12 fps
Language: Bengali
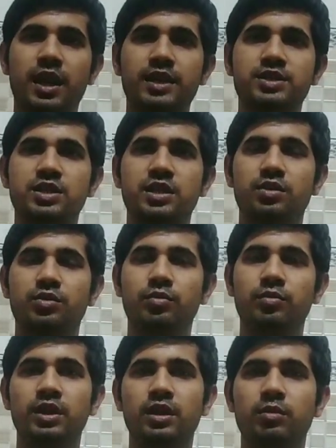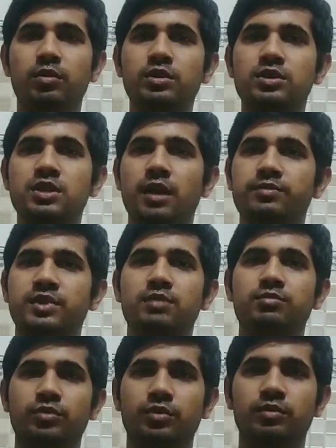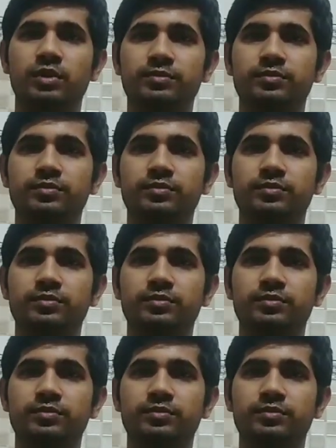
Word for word: লাইক শেয়ার করবে এবং সাবস্ক্রাইব করবে